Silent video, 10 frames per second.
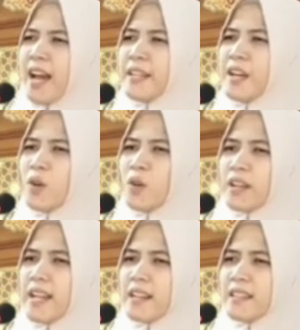Ada
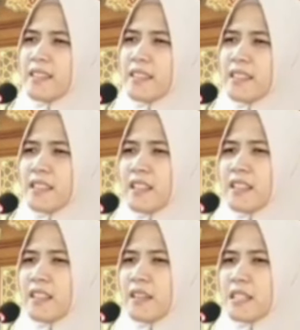orang
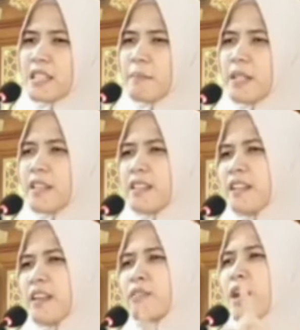
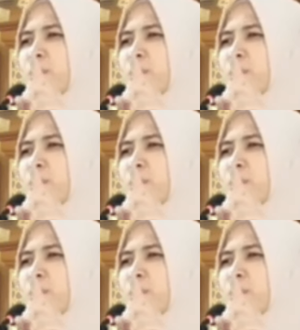sebenarnya dia